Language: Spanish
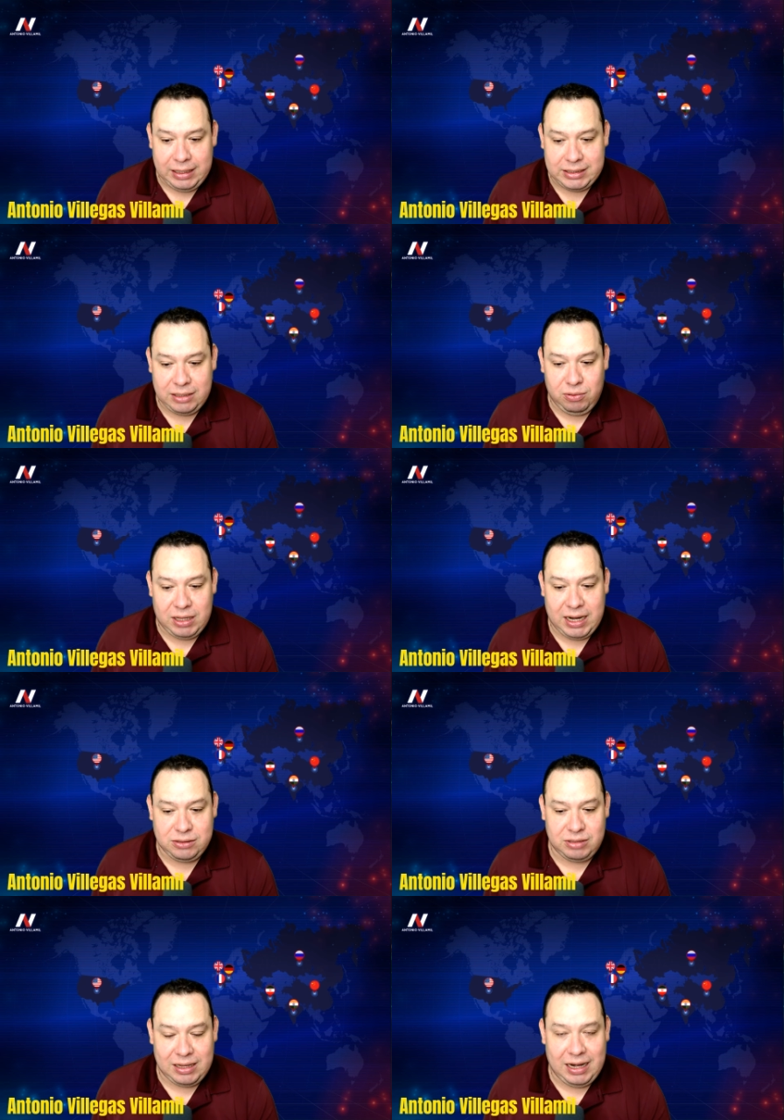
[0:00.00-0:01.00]
de Seguridad
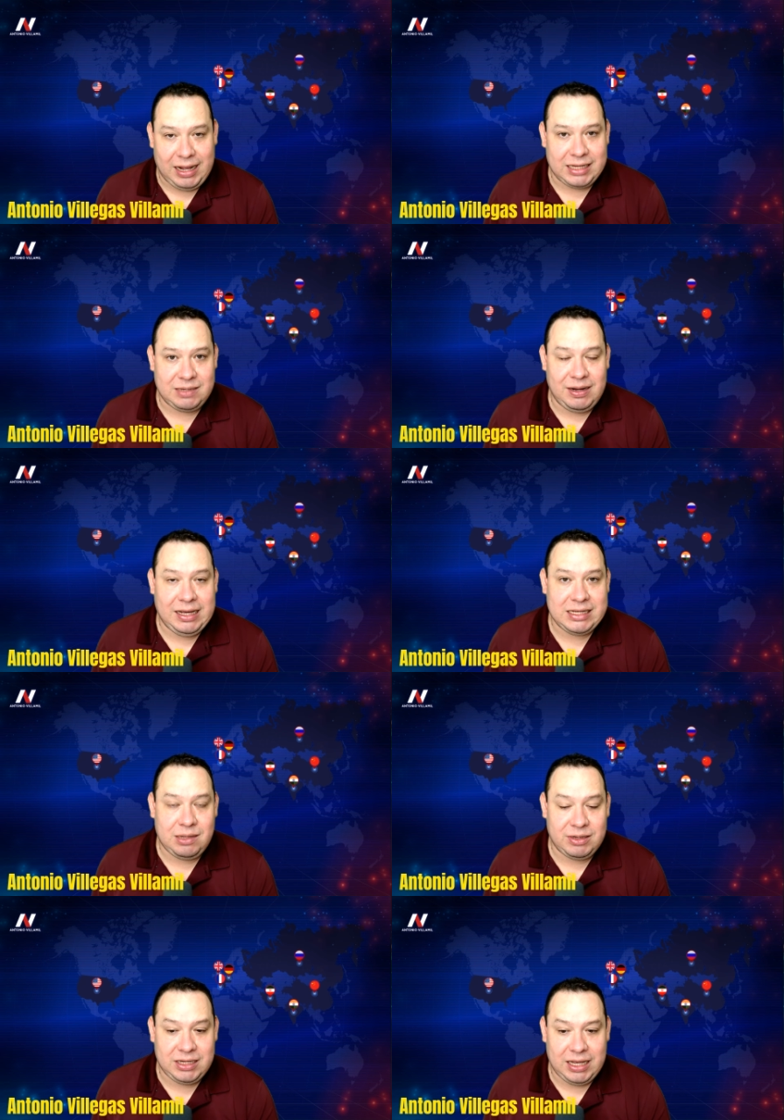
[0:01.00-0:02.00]
Nacional de la Casa Blanca
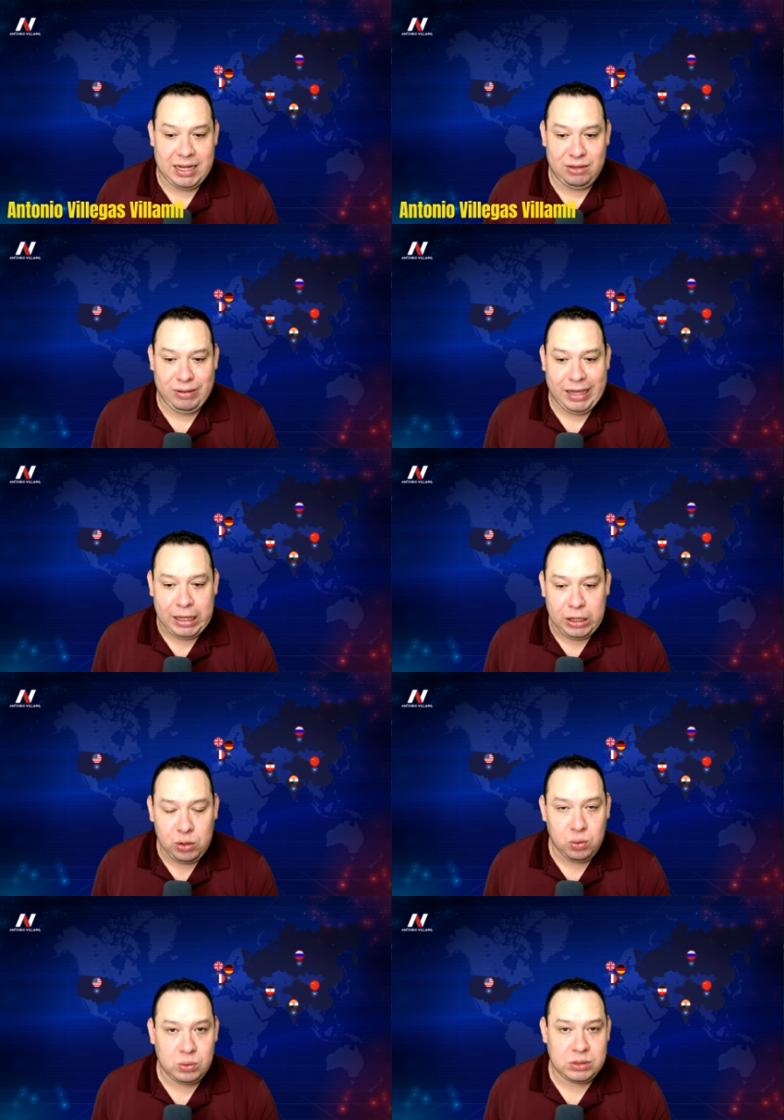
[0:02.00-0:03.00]
estaba señalando que
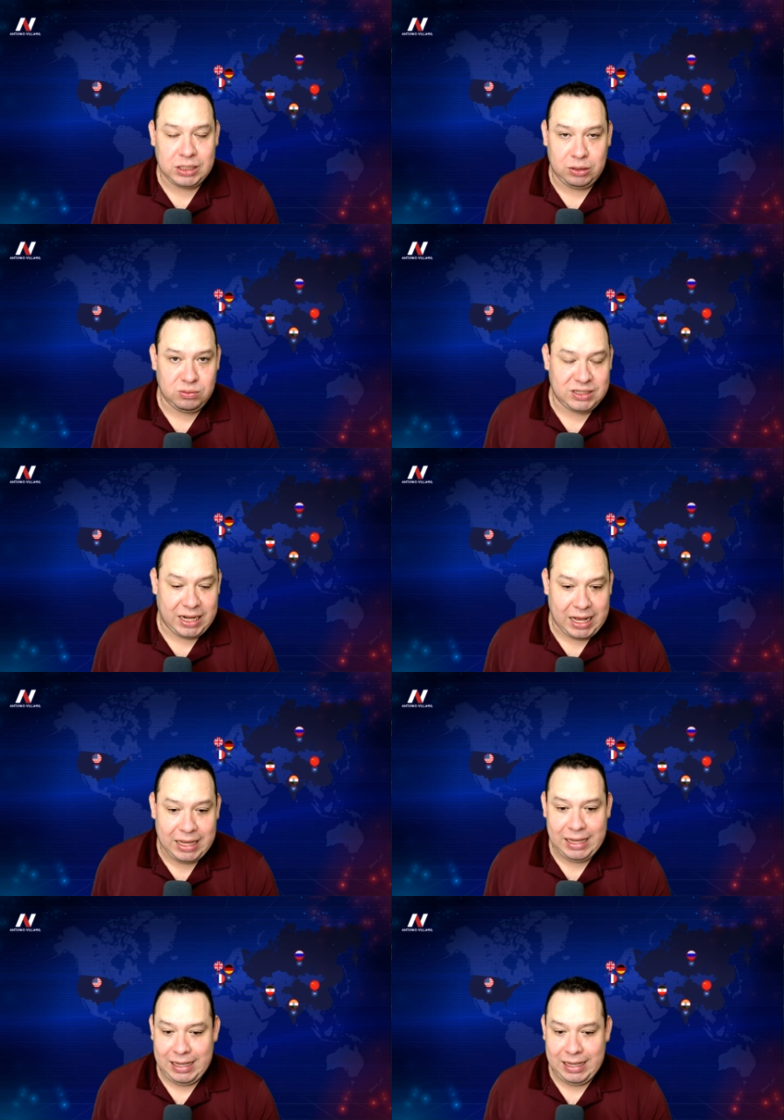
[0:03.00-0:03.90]
no se anunciará